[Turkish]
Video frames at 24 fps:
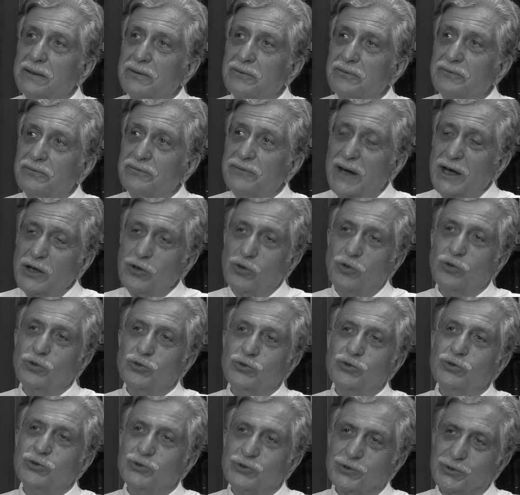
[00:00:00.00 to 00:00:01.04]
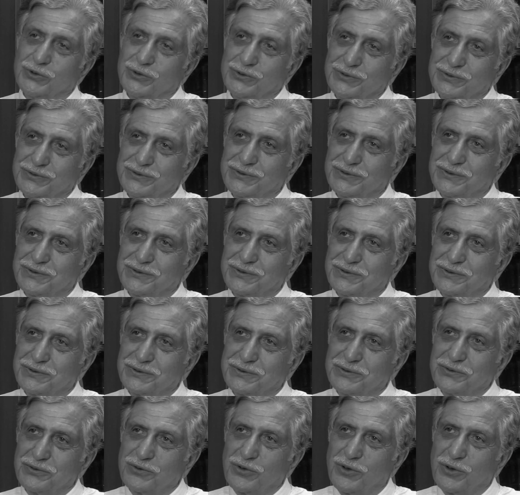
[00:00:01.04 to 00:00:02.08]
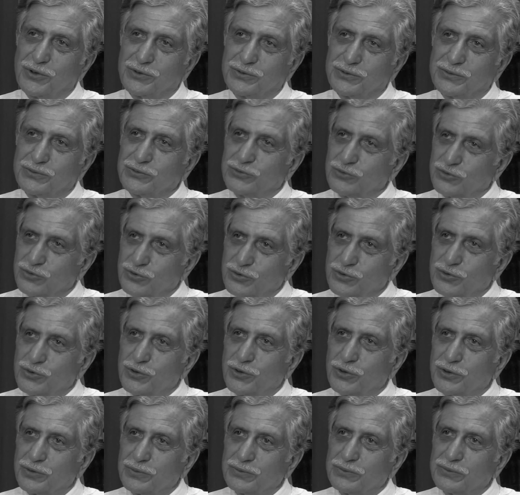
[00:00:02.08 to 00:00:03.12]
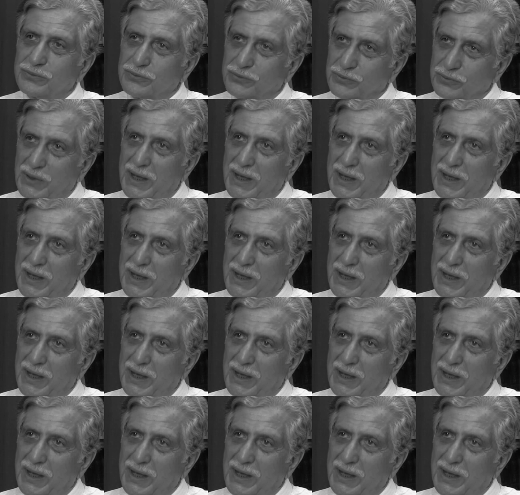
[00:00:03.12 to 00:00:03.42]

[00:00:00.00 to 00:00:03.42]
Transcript: var olduğunu gördüm, düşünüyorum.